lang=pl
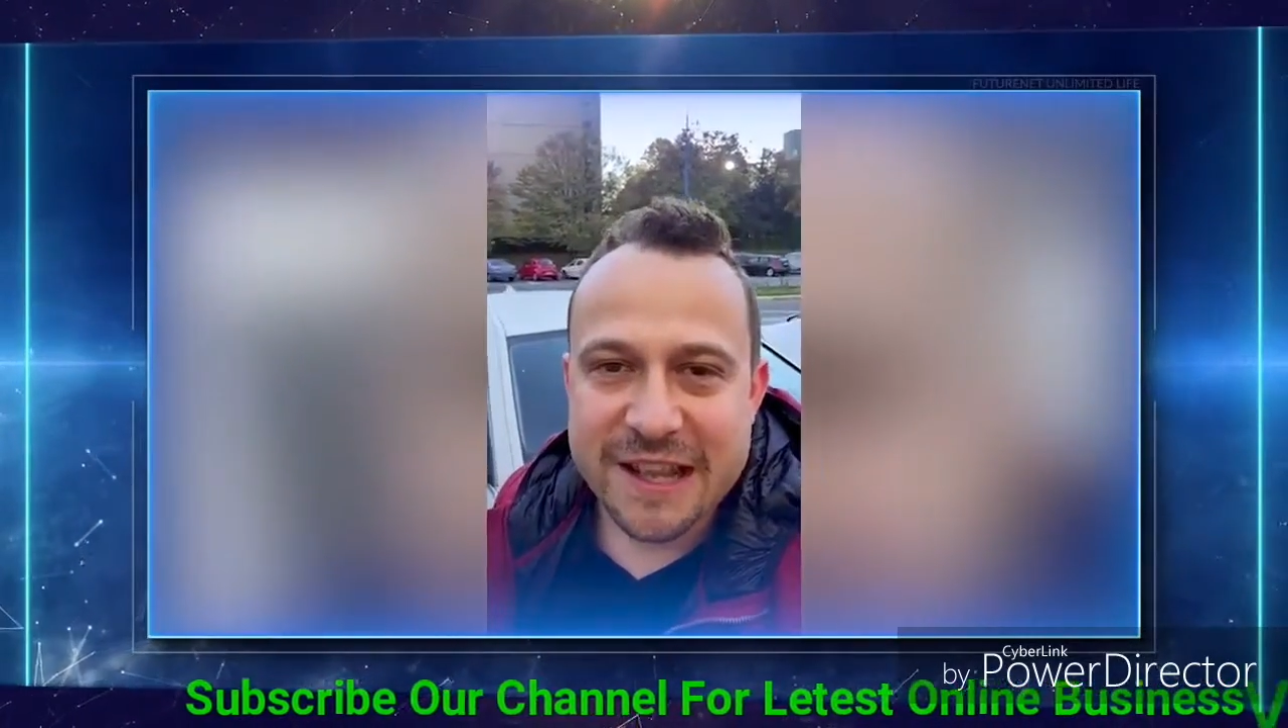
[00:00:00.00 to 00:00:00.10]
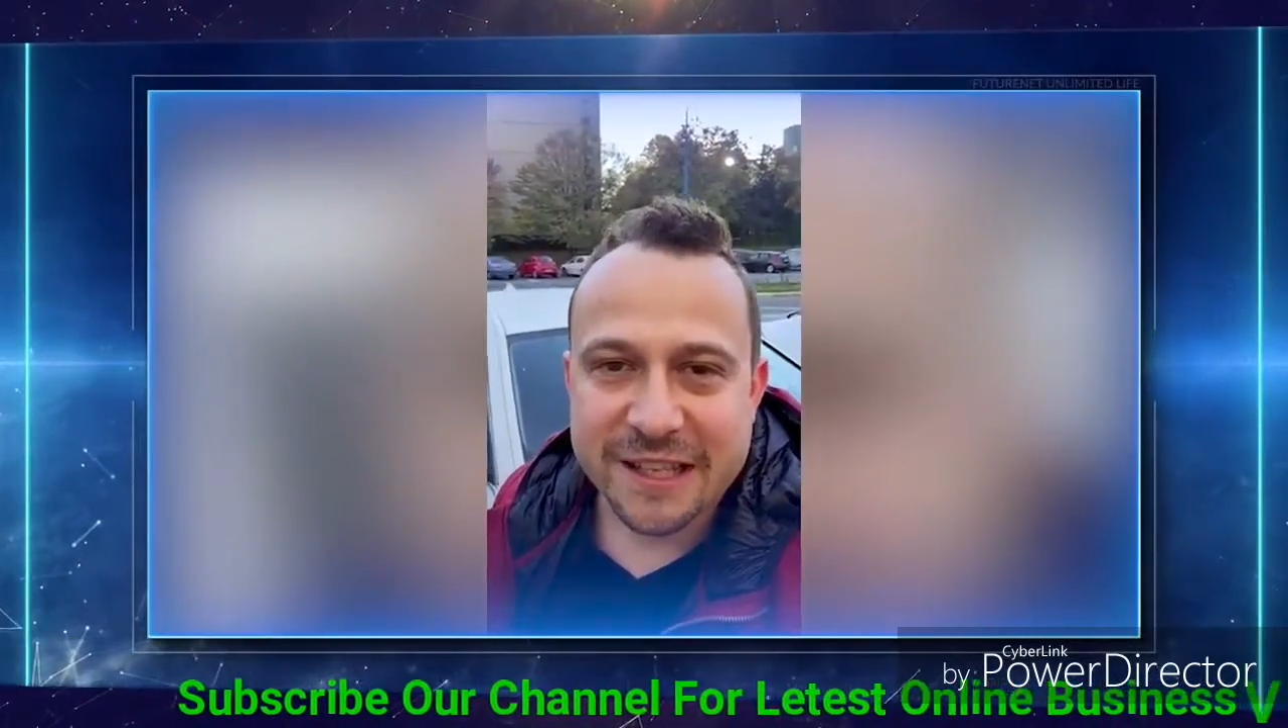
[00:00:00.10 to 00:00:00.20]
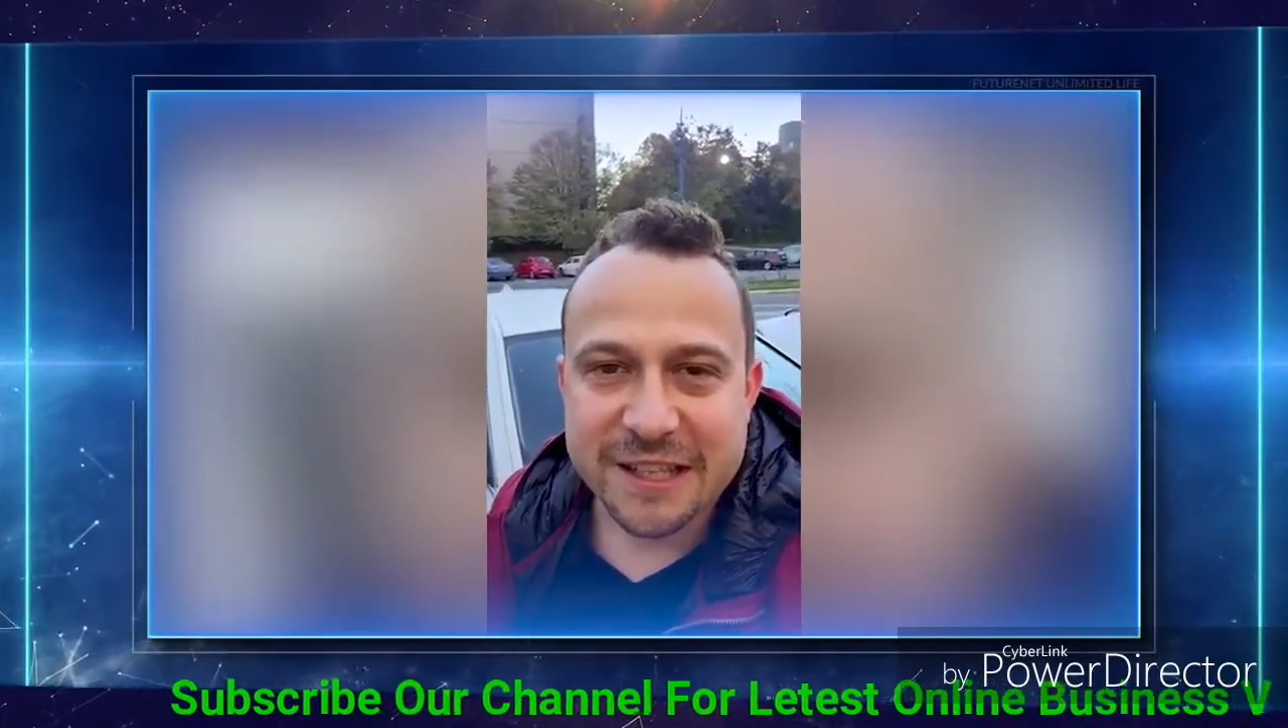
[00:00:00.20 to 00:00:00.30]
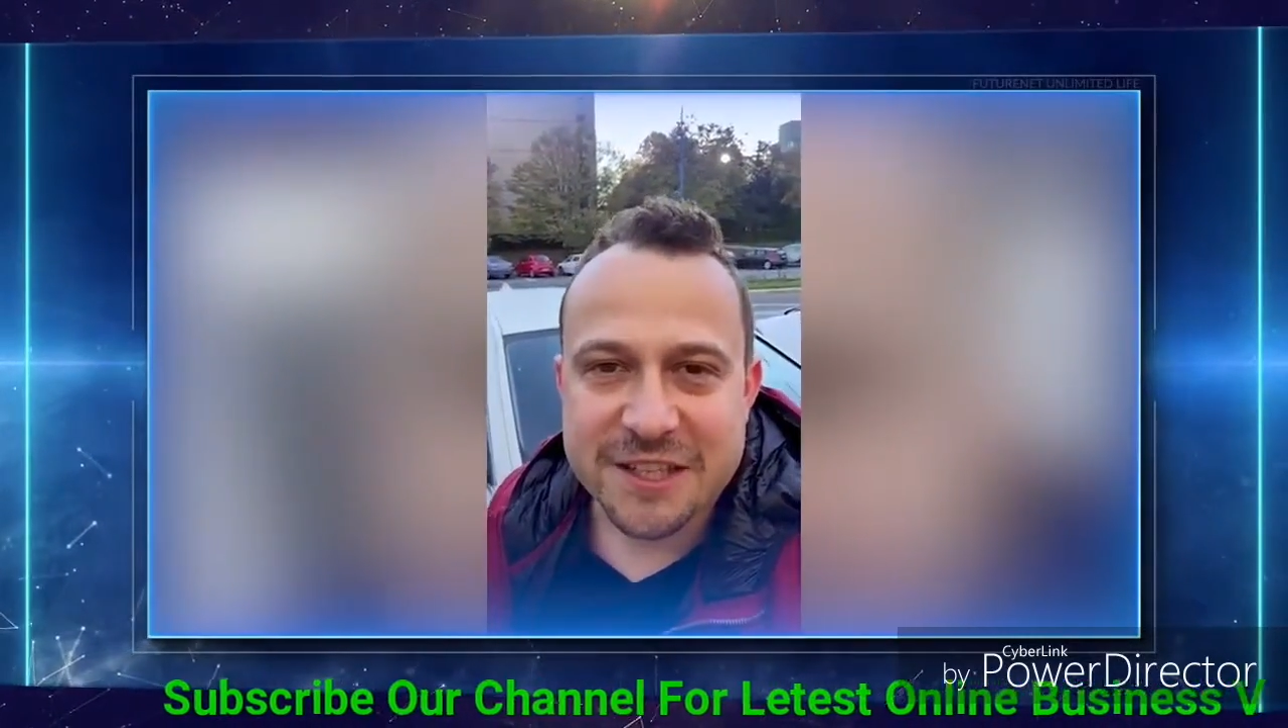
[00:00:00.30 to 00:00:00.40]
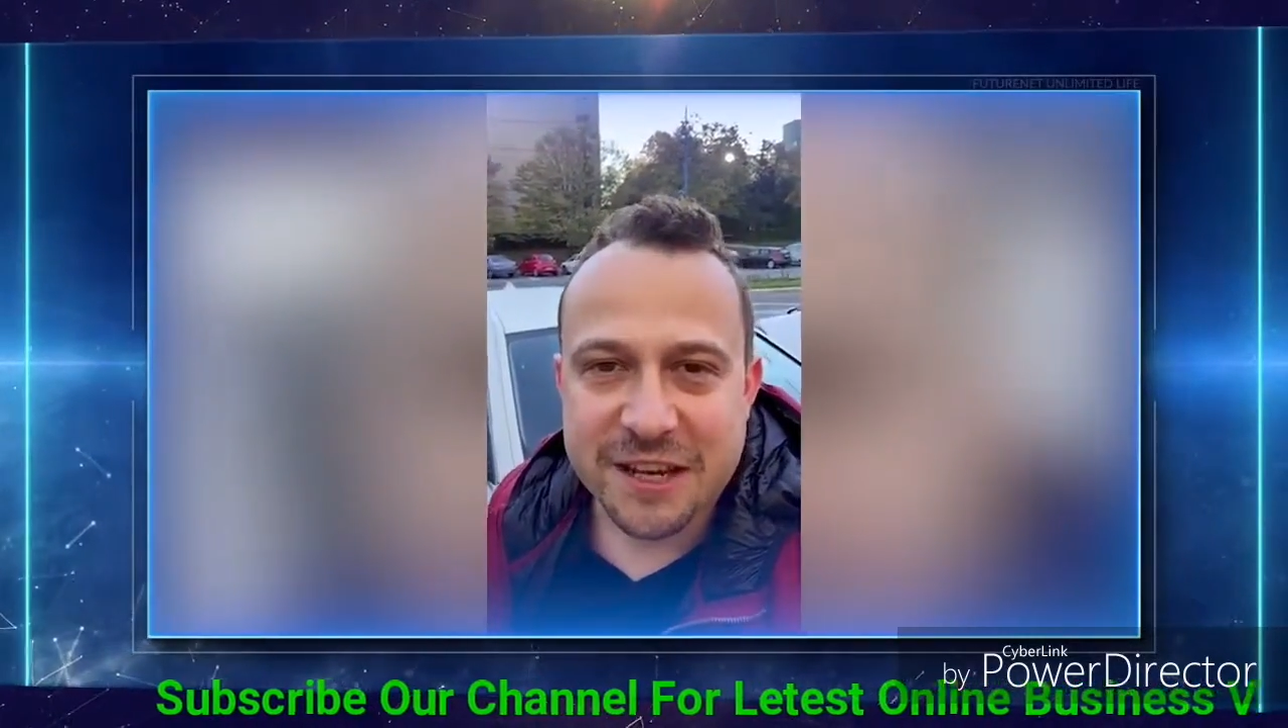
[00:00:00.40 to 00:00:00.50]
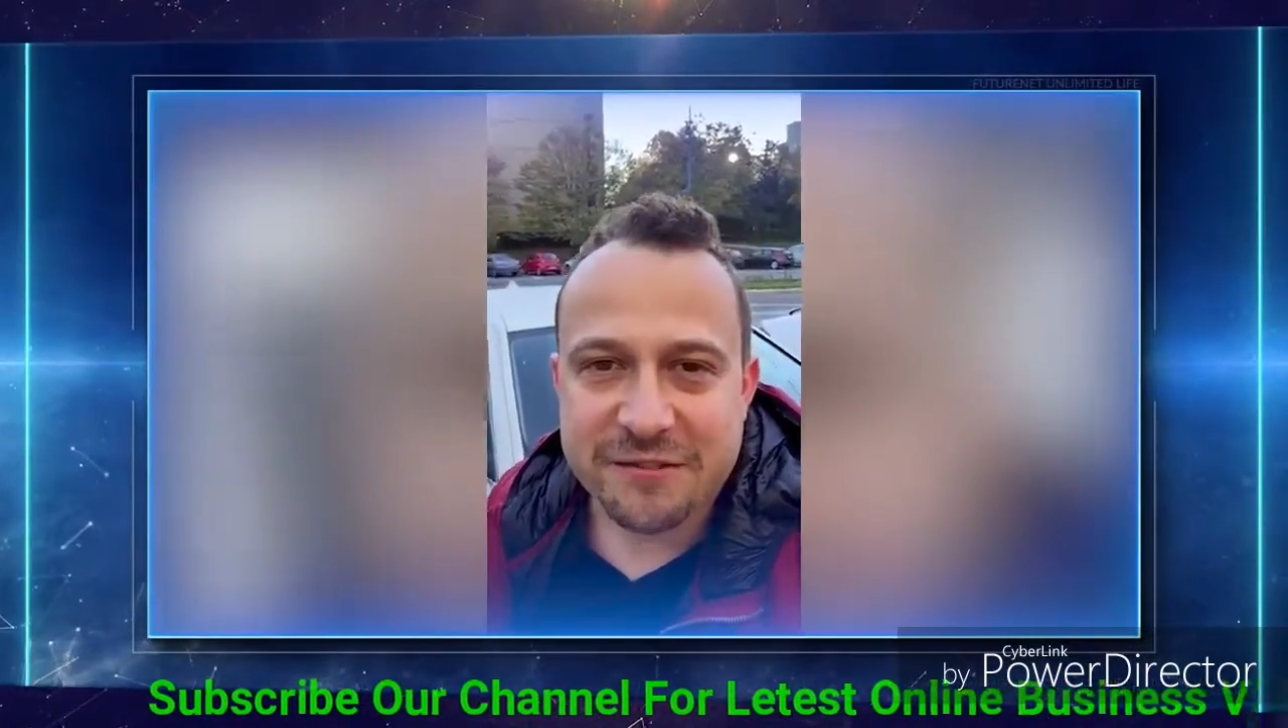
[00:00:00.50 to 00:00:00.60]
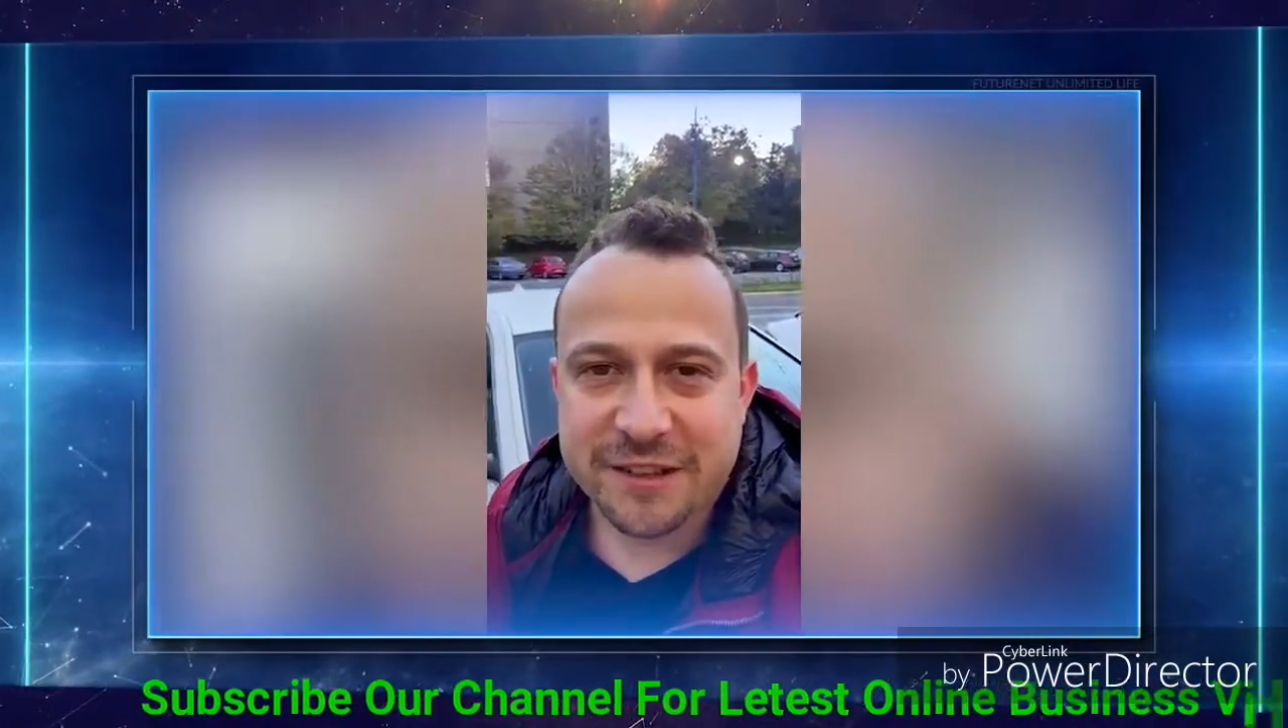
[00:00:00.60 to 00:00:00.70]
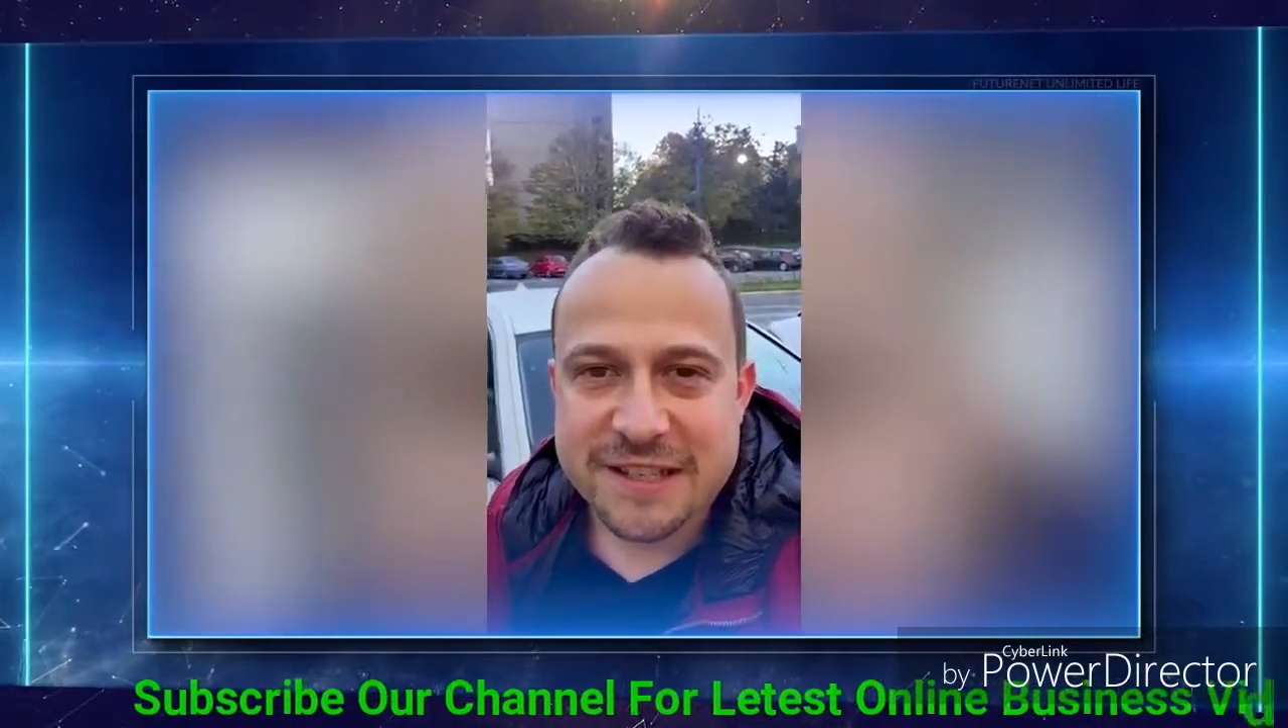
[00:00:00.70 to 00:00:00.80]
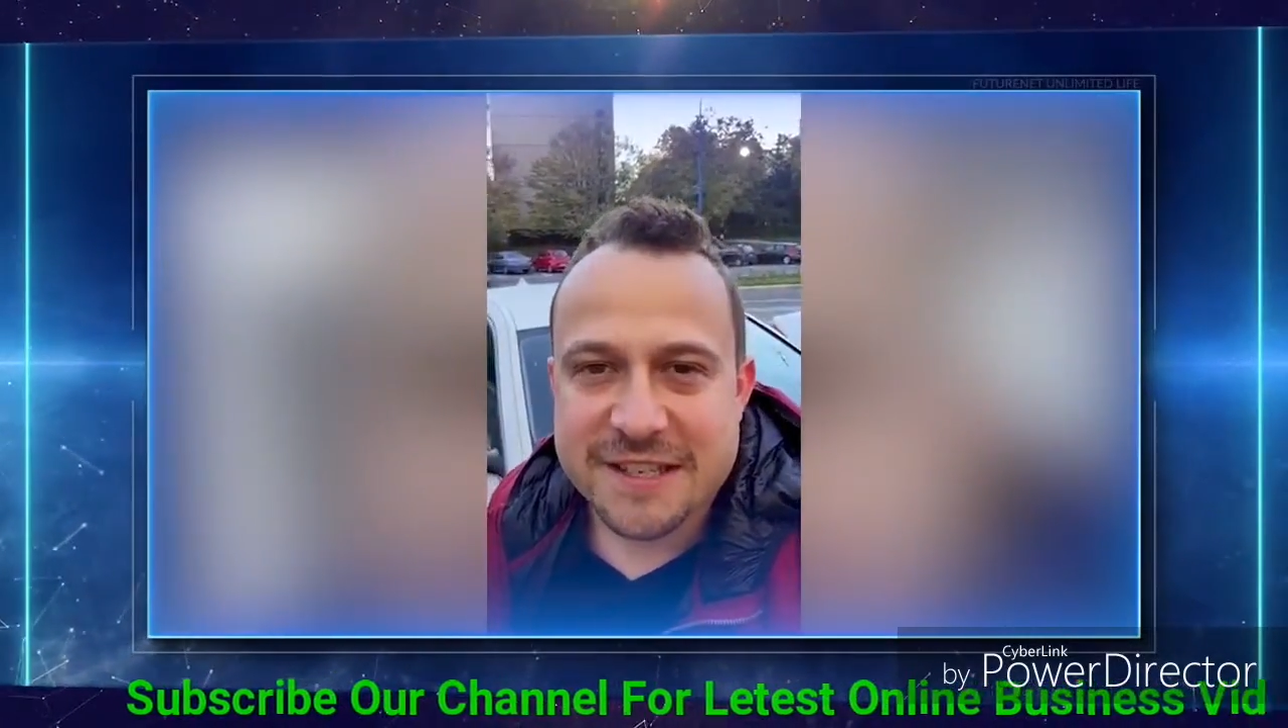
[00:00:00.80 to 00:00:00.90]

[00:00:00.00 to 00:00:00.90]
i chciałem Was